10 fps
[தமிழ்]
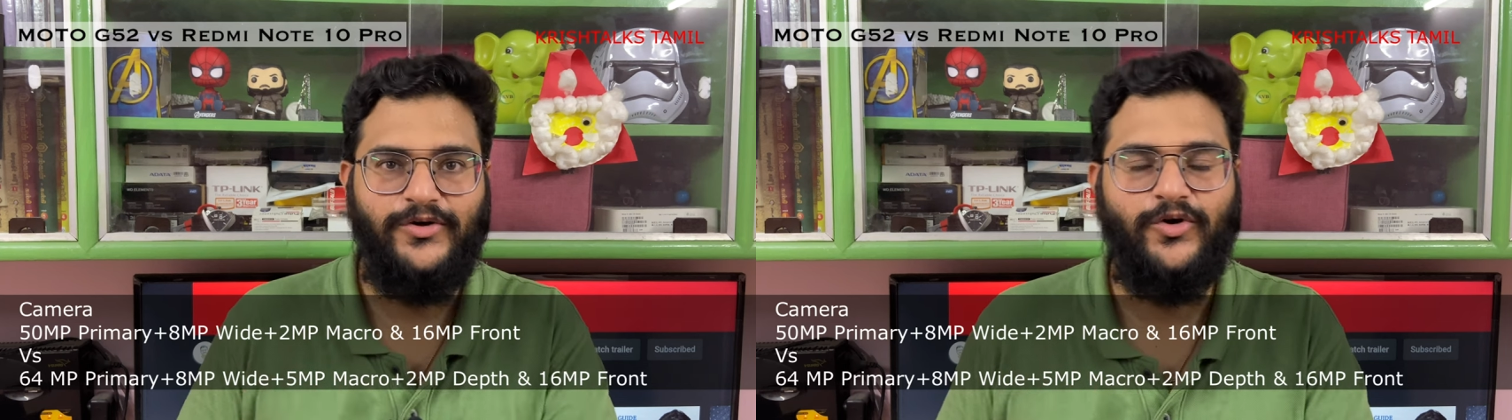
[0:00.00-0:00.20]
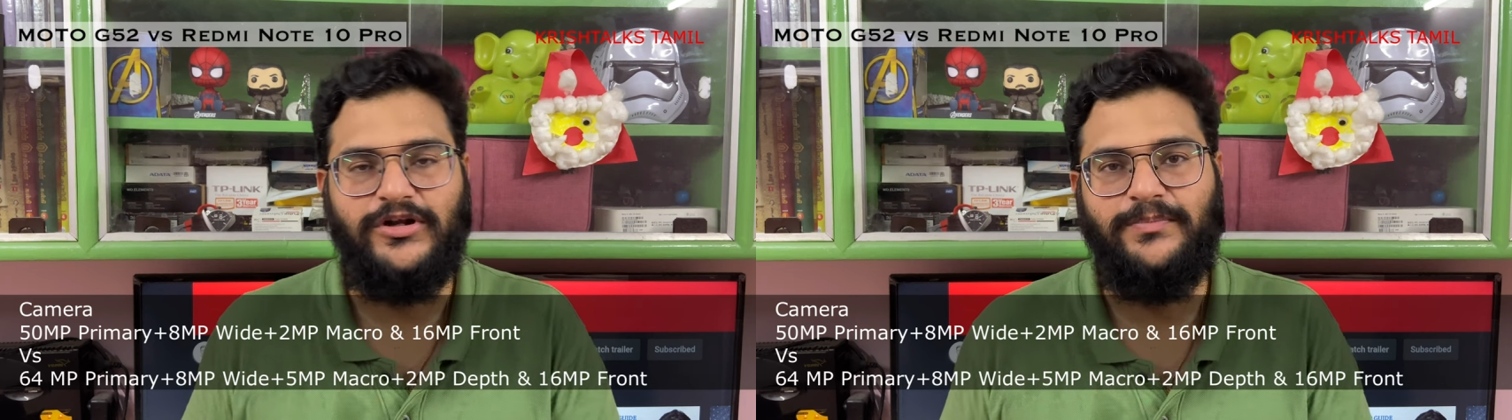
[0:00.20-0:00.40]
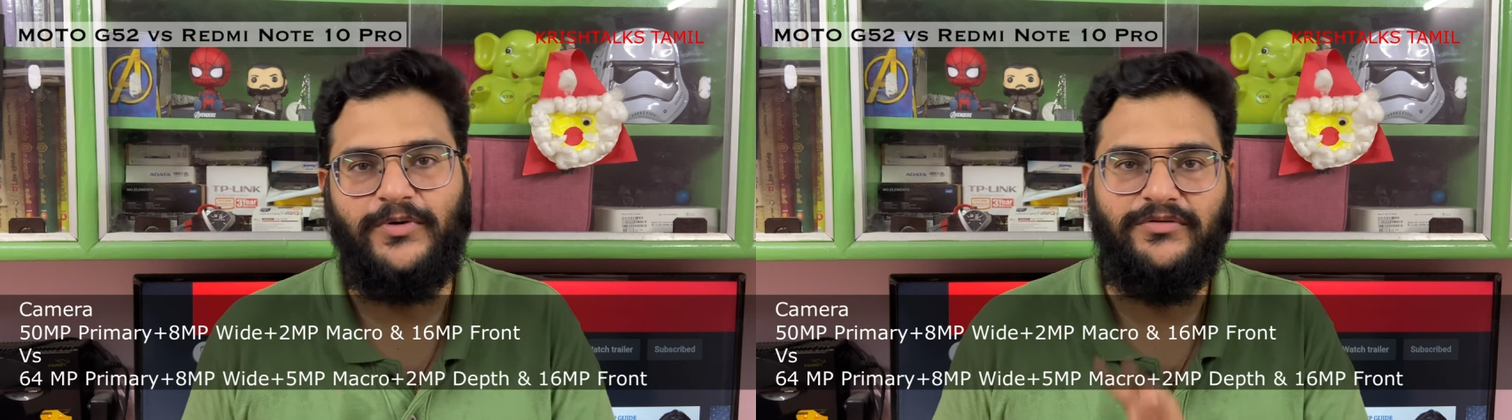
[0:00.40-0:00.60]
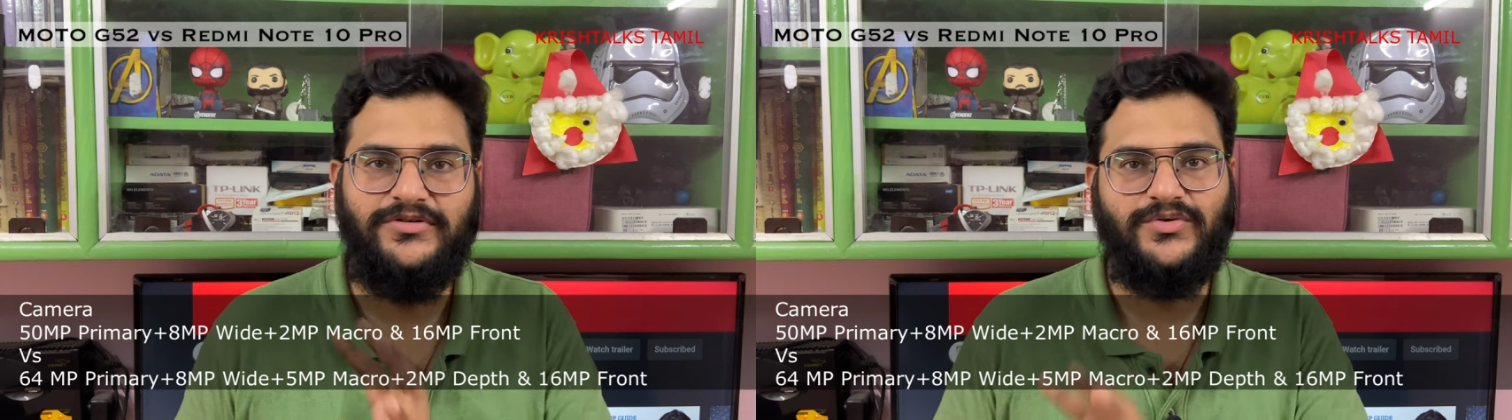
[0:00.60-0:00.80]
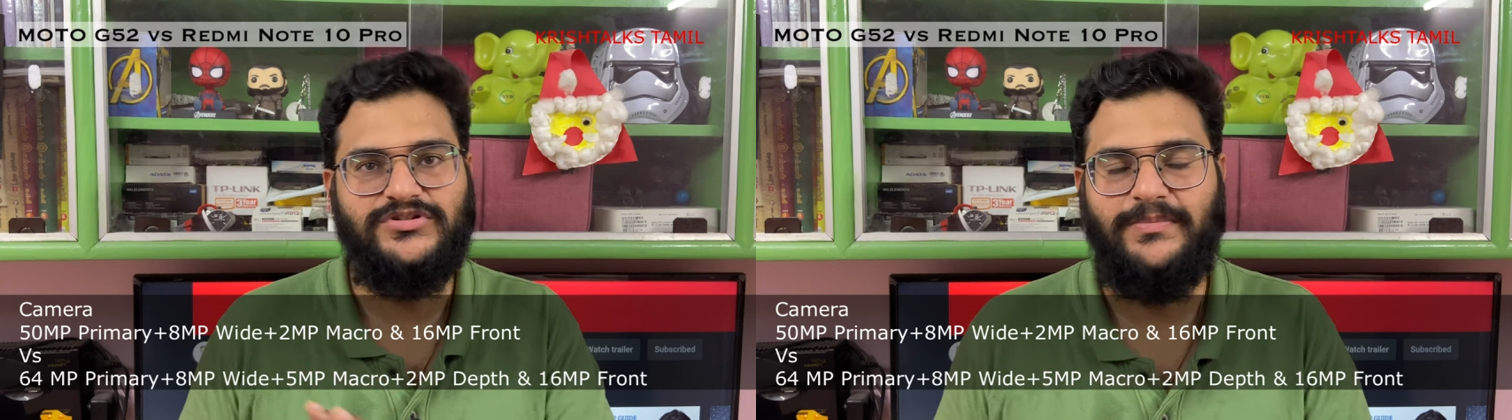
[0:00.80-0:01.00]
நோட் டென் ப்ரோ
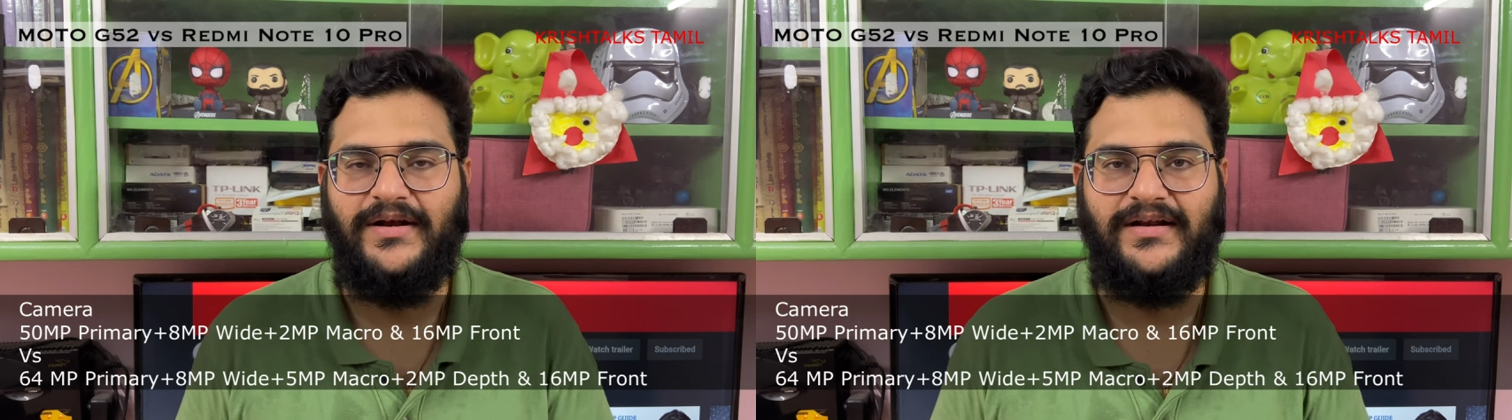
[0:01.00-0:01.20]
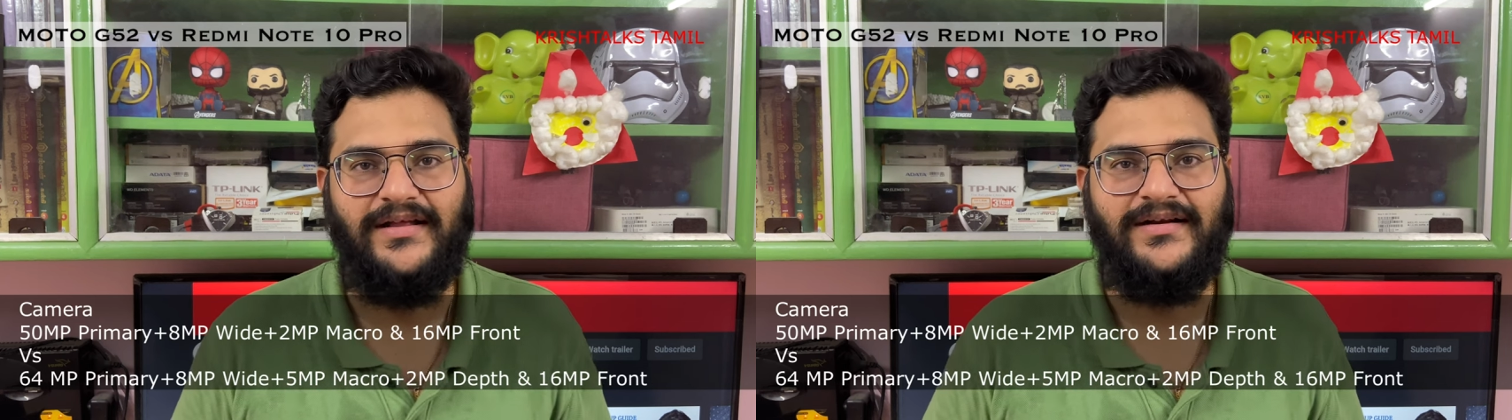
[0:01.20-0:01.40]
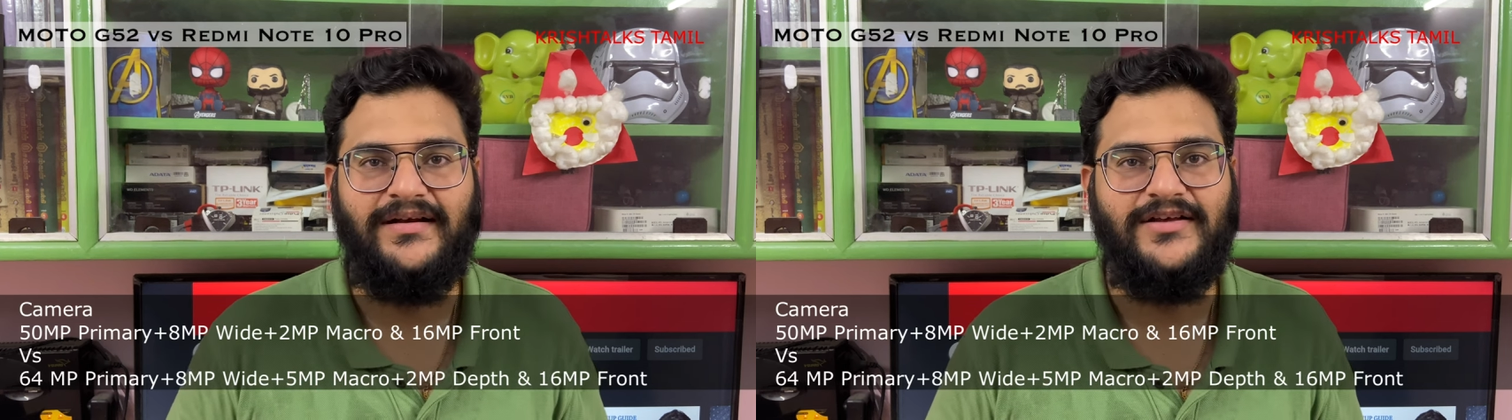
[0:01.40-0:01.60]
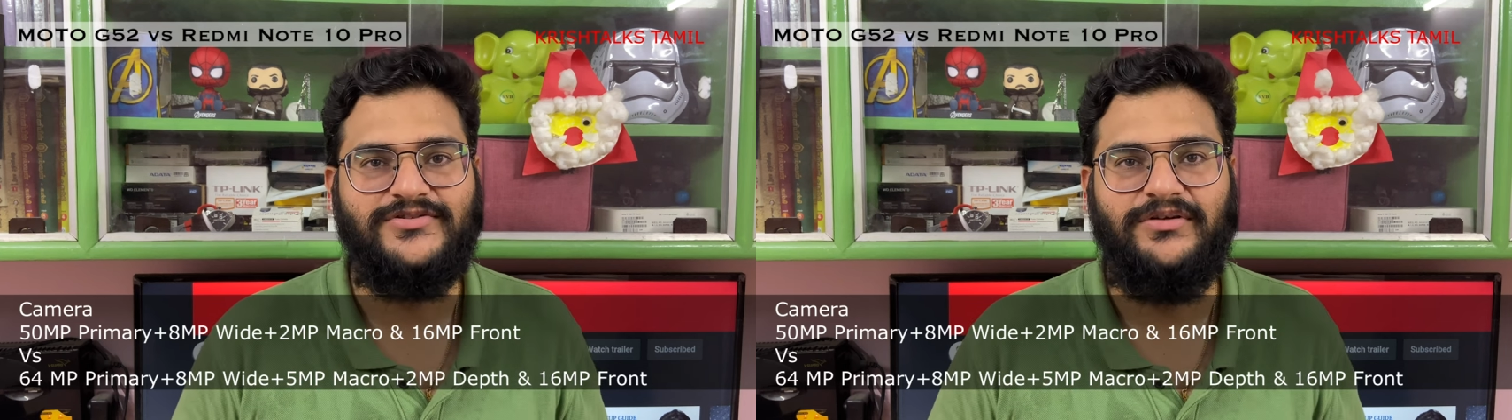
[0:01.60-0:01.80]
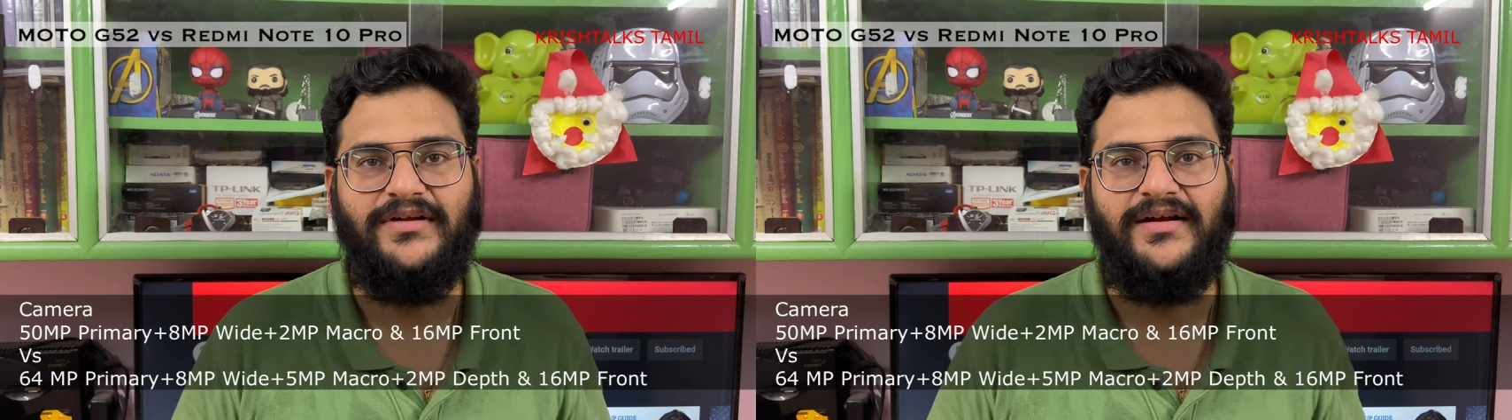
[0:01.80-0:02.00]
வந்து கொஞ்சம் பெட்டராக இருக்குதுன்னு
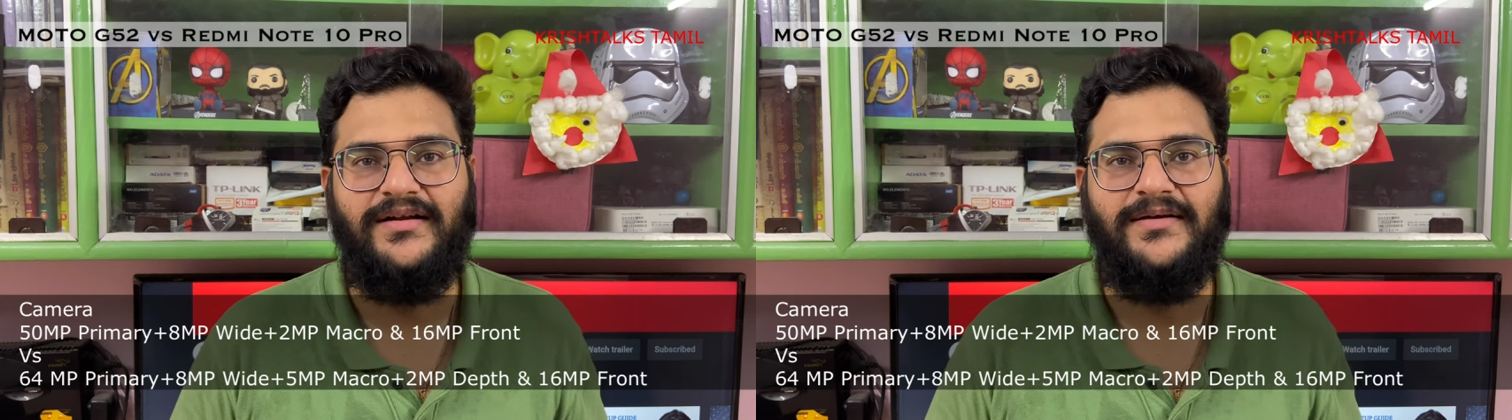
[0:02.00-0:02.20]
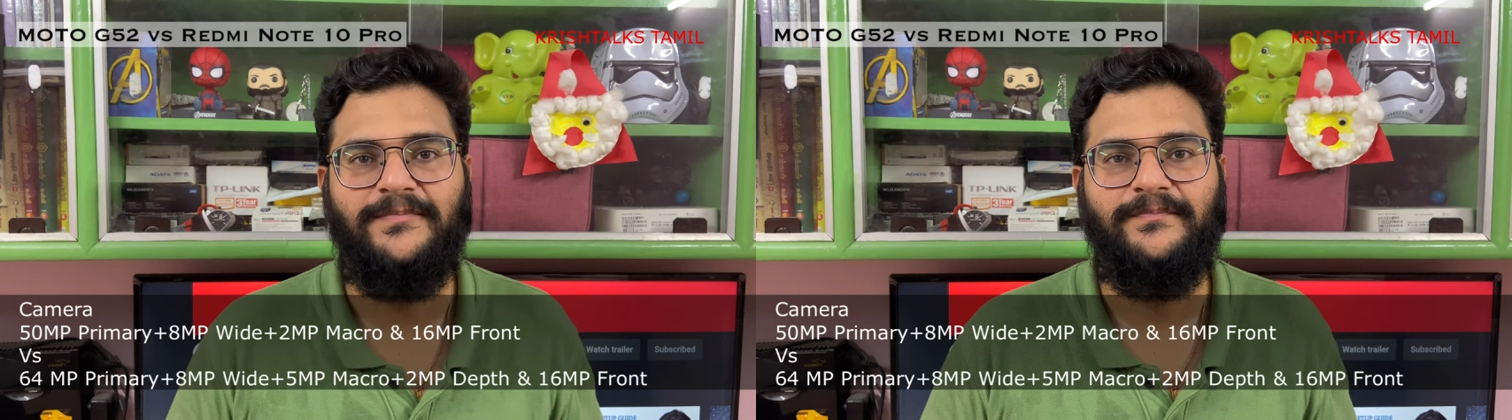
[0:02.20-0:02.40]
நான் சொல்லுவேன் நான்